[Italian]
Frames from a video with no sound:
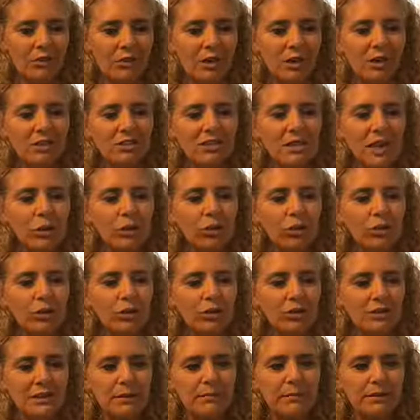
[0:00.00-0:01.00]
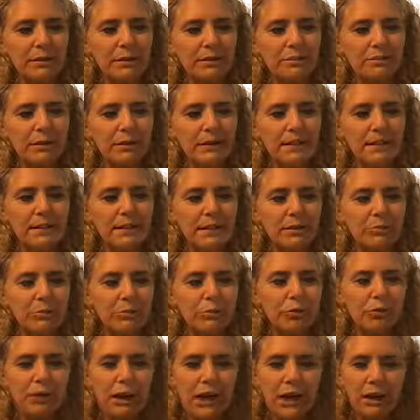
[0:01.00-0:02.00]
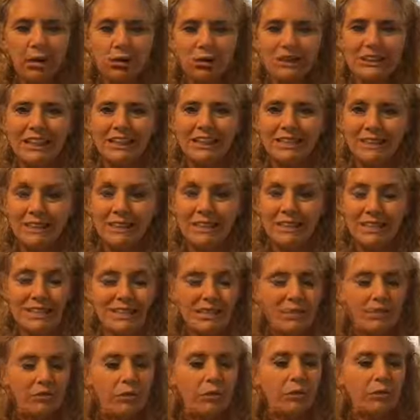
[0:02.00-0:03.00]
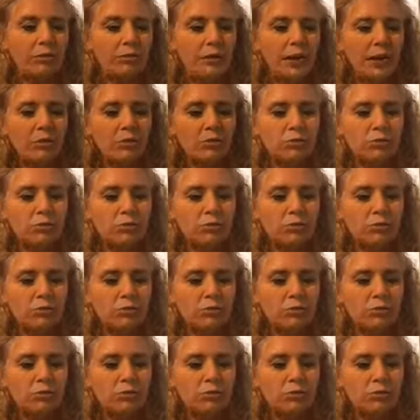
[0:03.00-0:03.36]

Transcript: qualcosa a cui sapete benissimo io tengo tantissimo